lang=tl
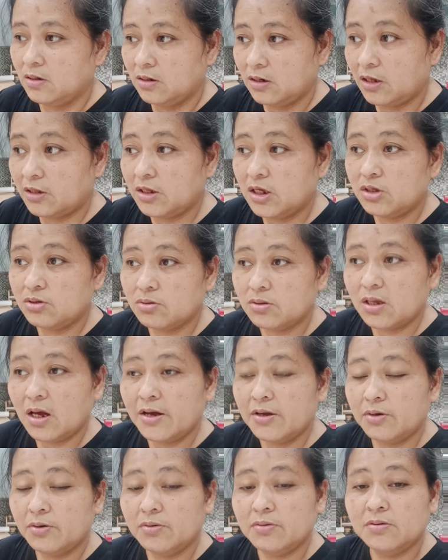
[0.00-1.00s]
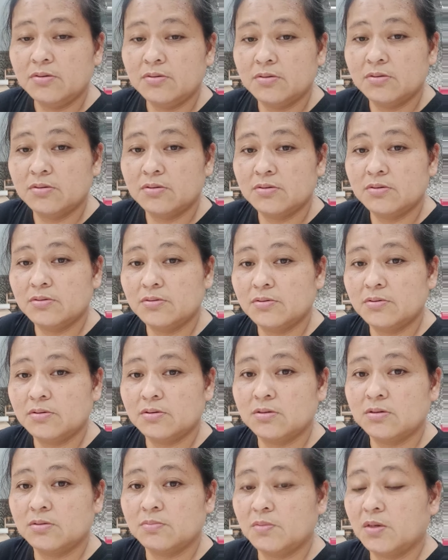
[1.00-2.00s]
nandito tayo,
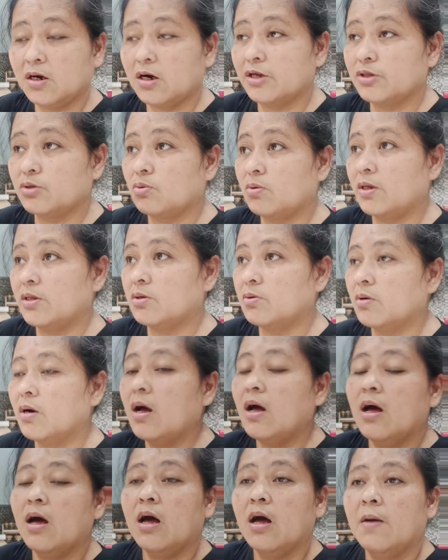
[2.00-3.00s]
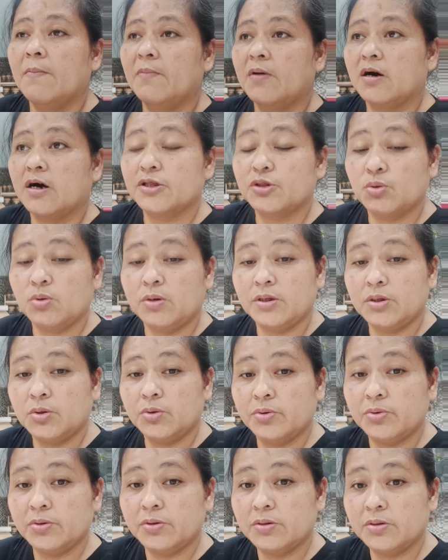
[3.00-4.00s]
mga katulad ko, mga katulad
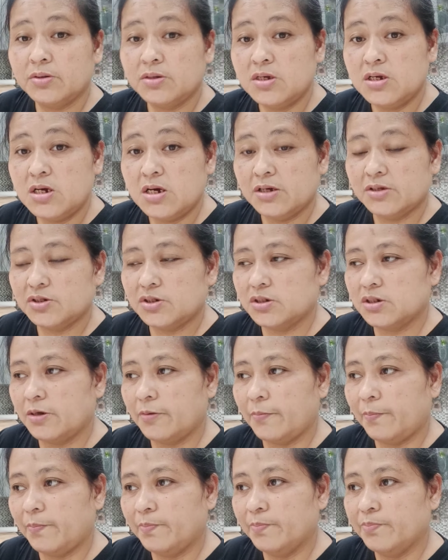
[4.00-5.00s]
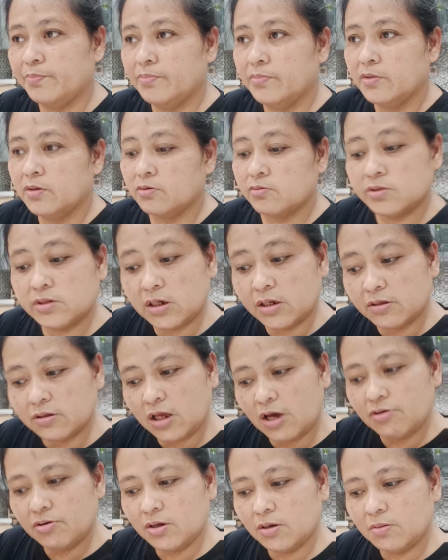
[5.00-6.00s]
kong DH, kung saan
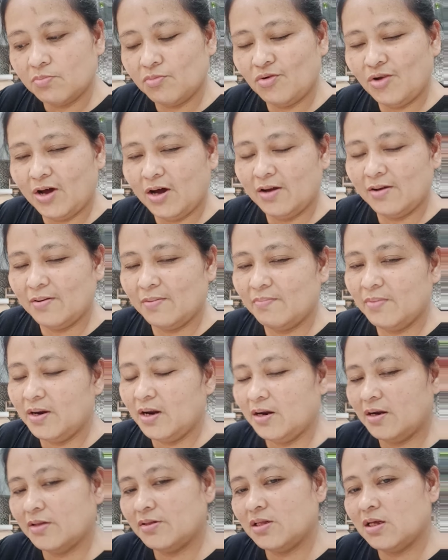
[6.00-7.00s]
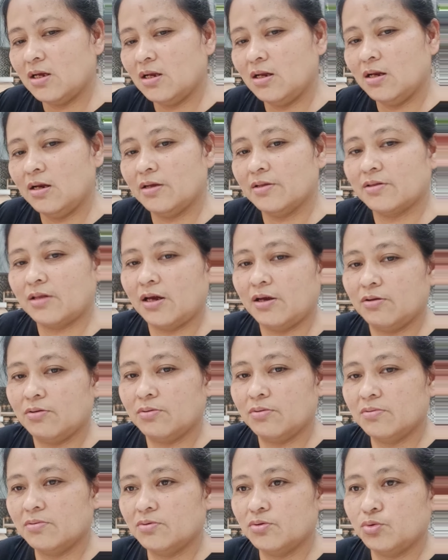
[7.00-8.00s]
tayo nagmula, mananatili lang tayo
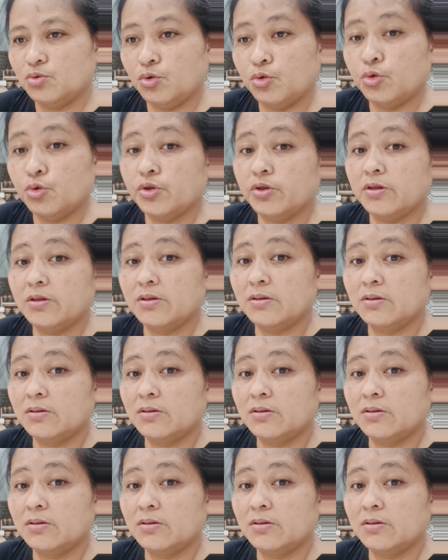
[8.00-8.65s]
doon.